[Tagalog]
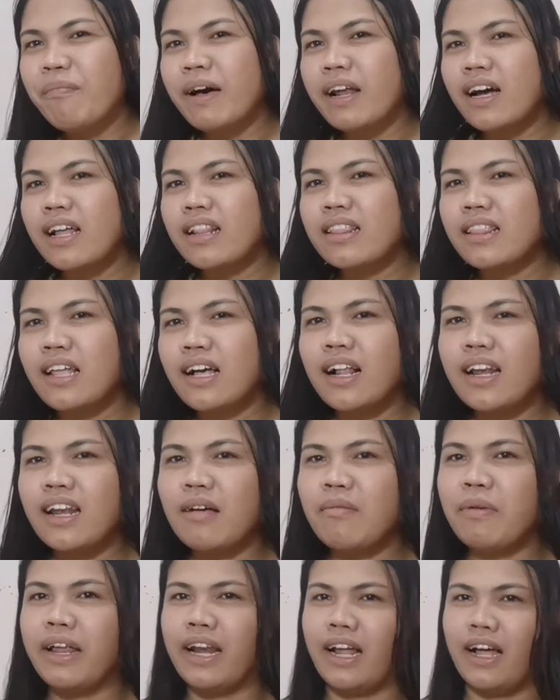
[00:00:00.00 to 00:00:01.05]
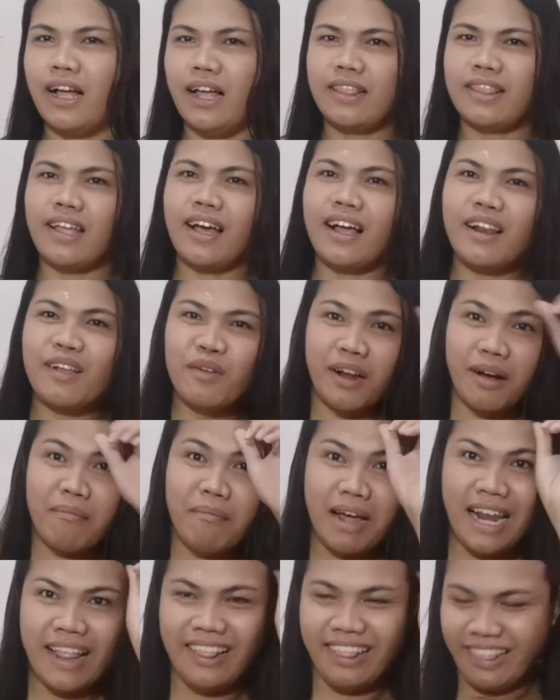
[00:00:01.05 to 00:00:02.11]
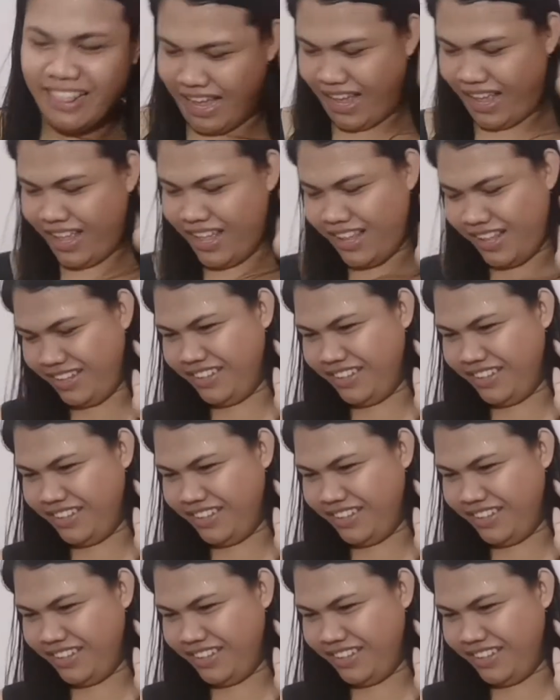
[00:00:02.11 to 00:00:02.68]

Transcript: Parang ang tagal naman na. Ah. Ang tagal ko nang malandi.